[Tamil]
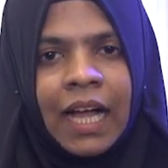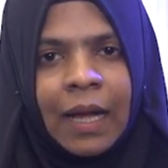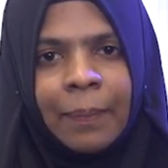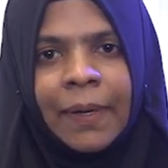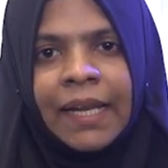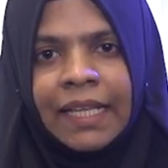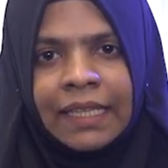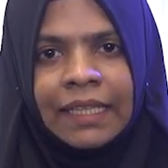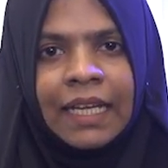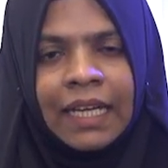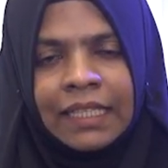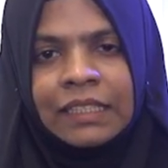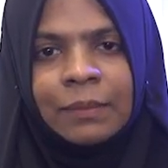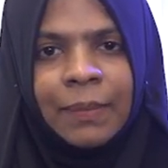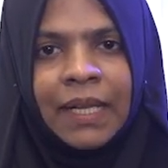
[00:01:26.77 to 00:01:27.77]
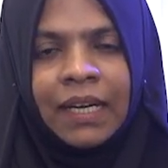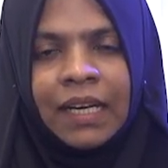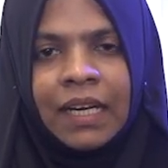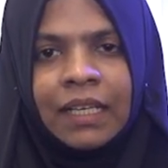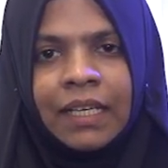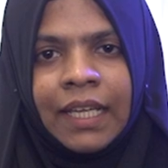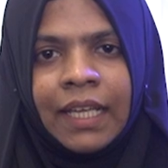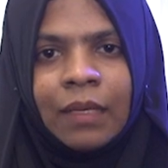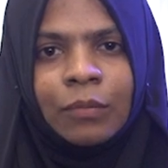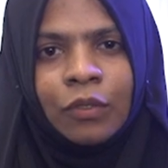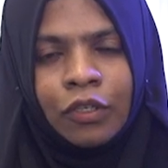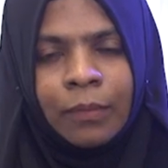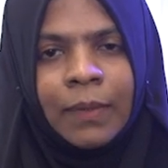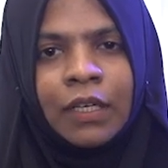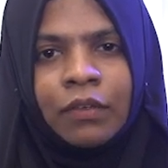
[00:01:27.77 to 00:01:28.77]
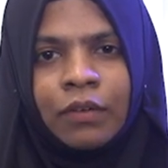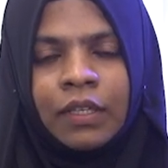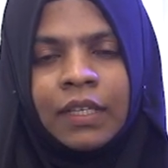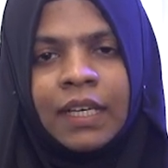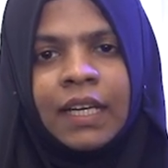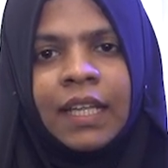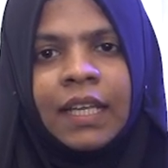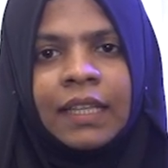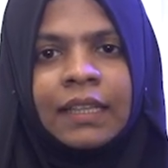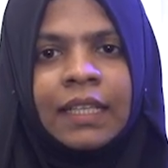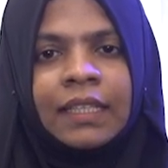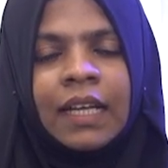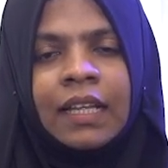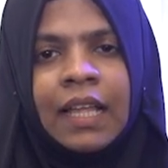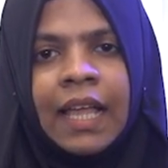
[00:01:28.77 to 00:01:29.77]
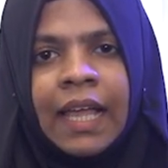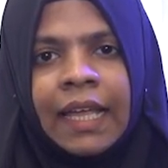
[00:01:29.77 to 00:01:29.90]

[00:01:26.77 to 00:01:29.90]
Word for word: அப்படி இந்த ஹஜ் பெருநாள் நேரம் குர்பான் கொடுக்குற நேரத்துல தான்